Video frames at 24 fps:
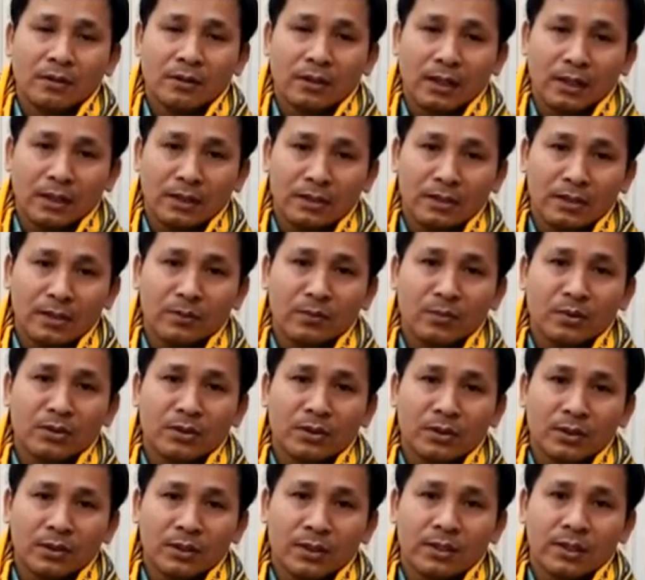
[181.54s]
কেন্দ্রীয়
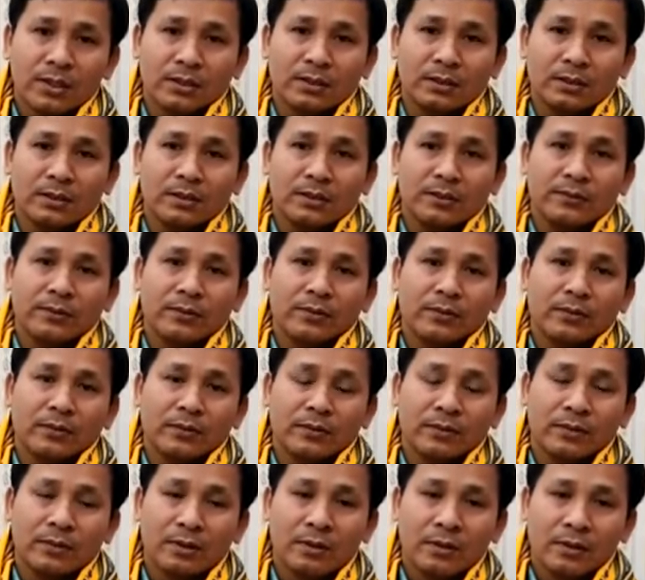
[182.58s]
মন্ত্রীদের সাথে
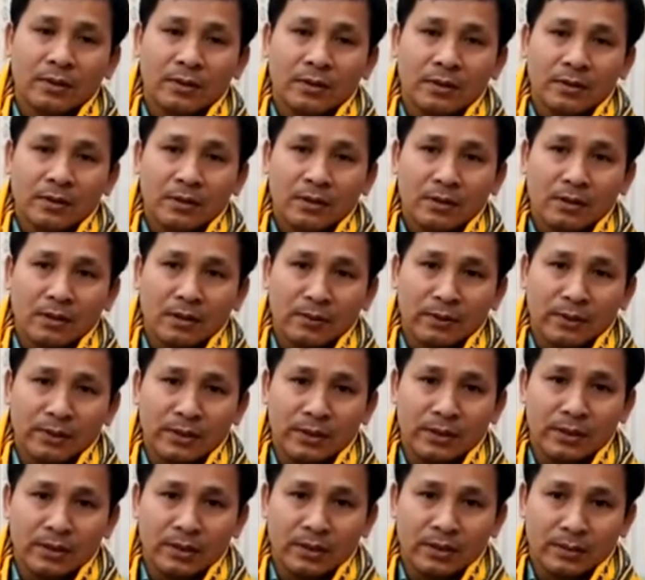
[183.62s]

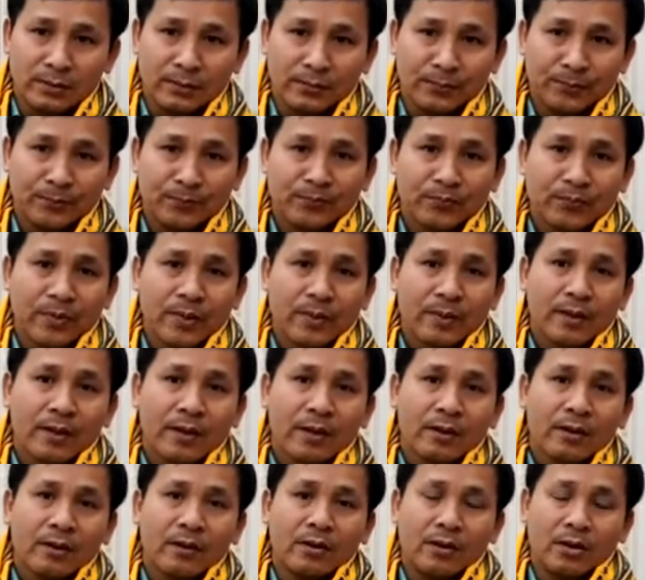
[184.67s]
আমাদের যে
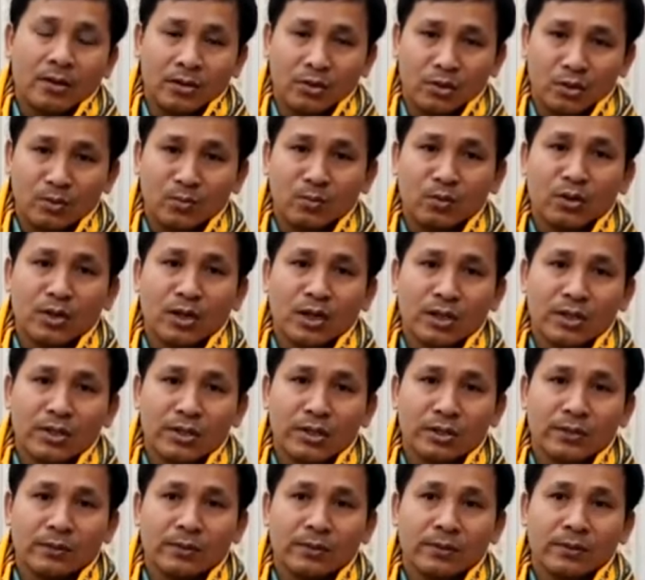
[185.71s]
অর্জুন মুন্ডাজি
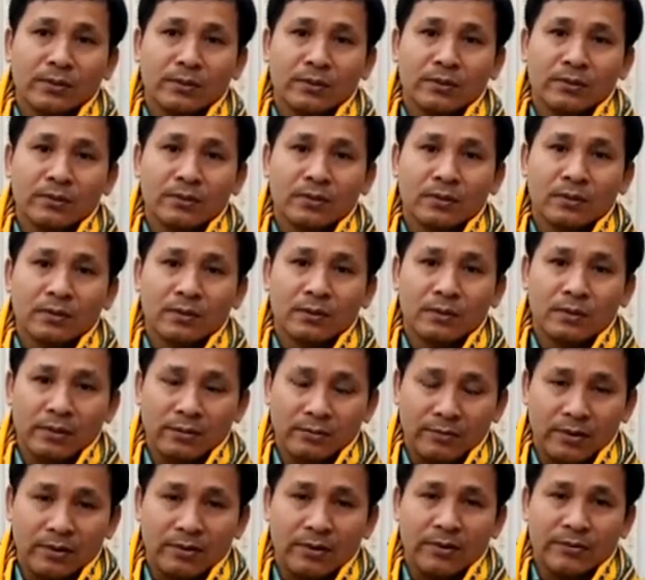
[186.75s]

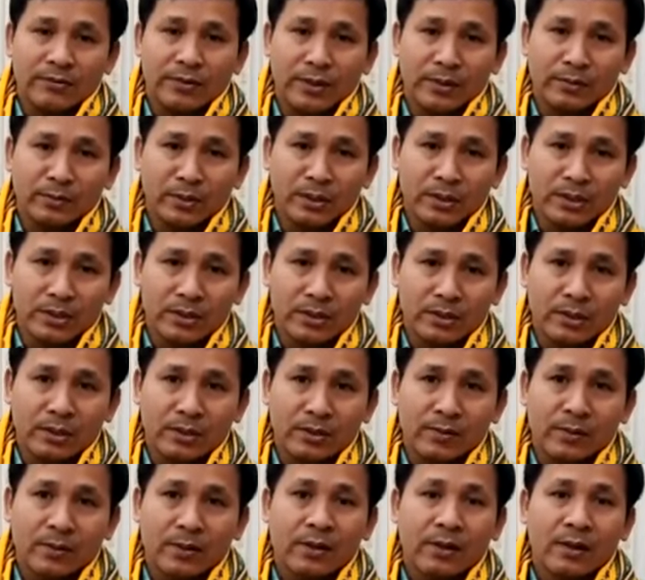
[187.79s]
ট্রাভেল ওয়েলফেয়ার মিনিস্টার
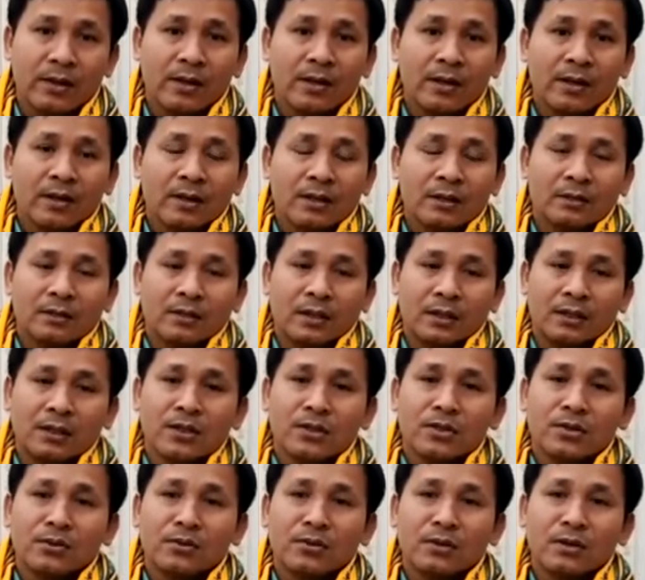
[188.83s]
তাদের
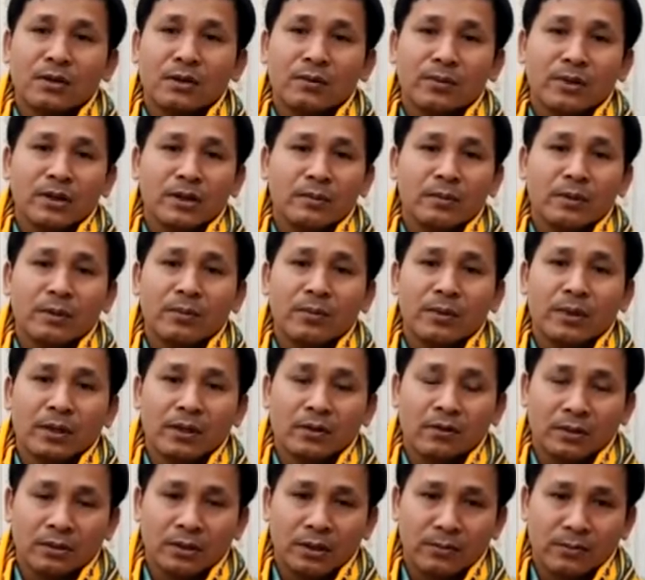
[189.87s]
সঙ্গেও আমি এ ব্যাপারে
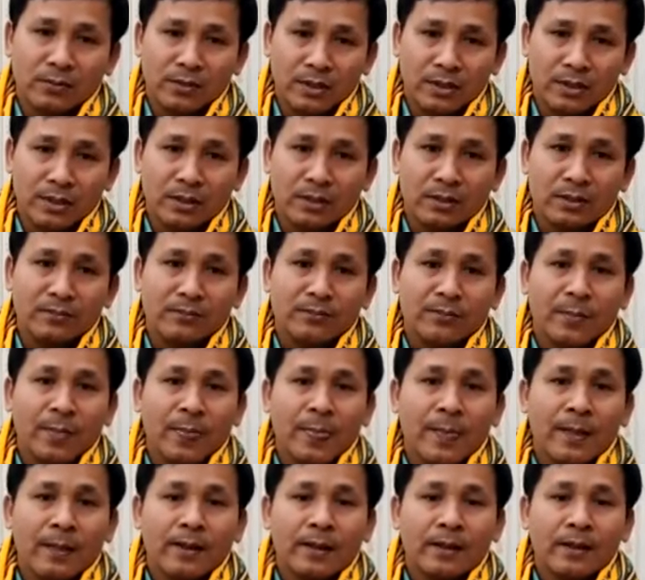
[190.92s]
কথা বলেছিলাম
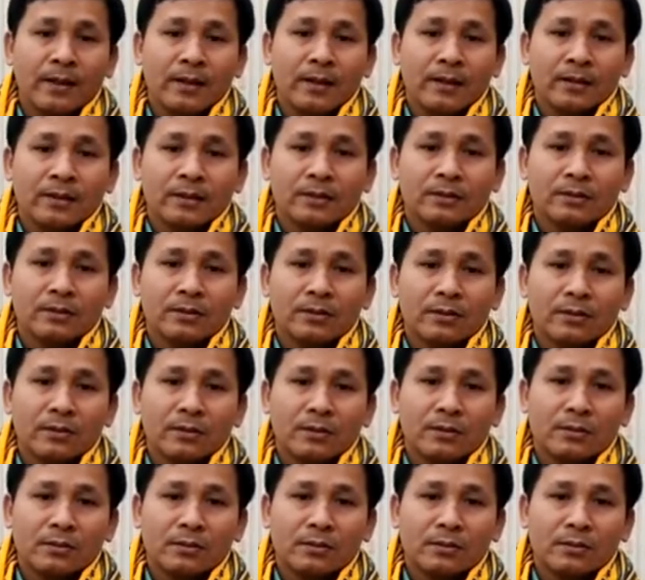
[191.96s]
তো